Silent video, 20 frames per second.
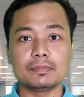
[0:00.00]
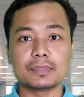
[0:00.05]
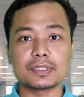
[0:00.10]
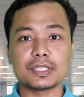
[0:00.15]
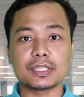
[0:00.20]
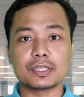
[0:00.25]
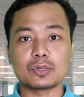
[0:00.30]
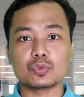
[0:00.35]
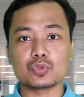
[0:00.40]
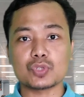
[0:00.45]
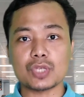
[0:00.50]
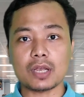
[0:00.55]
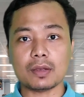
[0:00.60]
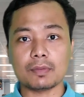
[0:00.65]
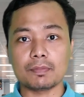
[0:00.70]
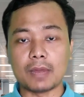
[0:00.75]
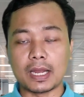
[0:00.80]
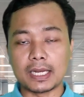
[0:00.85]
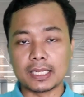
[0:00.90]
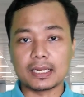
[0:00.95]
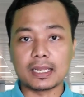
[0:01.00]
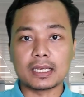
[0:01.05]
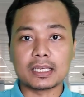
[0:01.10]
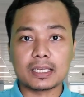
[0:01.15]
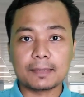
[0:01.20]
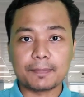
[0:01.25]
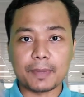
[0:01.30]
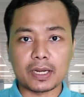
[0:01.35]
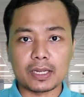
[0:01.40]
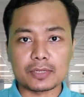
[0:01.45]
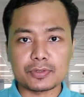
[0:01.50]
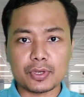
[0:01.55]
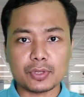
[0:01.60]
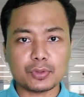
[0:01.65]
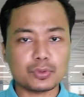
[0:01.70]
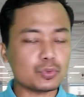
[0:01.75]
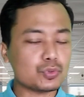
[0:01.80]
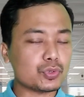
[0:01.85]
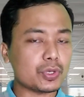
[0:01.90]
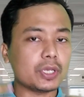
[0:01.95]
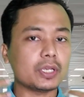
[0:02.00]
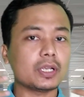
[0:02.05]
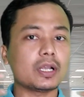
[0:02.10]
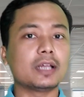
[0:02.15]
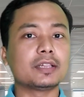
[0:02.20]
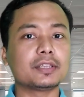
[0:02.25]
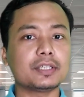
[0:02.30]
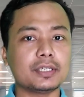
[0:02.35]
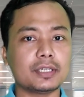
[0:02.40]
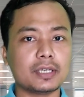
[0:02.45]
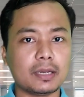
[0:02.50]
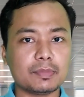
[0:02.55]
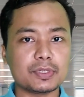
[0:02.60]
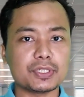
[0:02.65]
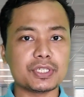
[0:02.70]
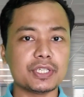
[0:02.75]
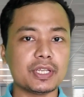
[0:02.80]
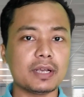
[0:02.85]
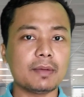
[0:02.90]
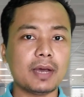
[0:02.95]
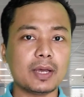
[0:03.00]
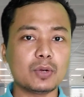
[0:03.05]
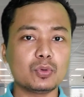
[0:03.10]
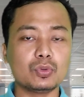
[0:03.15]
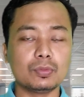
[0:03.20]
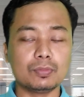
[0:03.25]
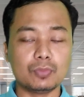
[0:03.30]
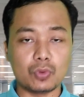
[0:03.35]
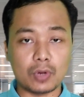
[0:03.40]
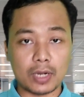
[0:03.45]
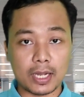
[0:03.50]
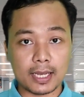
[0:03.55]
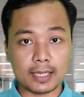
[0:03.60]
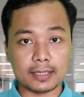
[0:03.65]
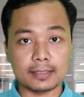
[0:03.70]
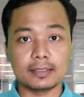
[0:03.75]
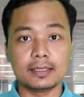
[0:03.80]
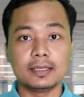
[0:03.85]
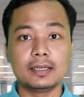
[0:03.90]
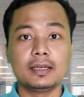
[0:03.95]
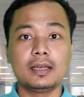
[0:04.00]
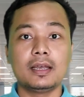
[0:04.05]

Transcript: mesin rusak balik lagi kepada saya terus saya ganti dengan mesin yang baru, bukan.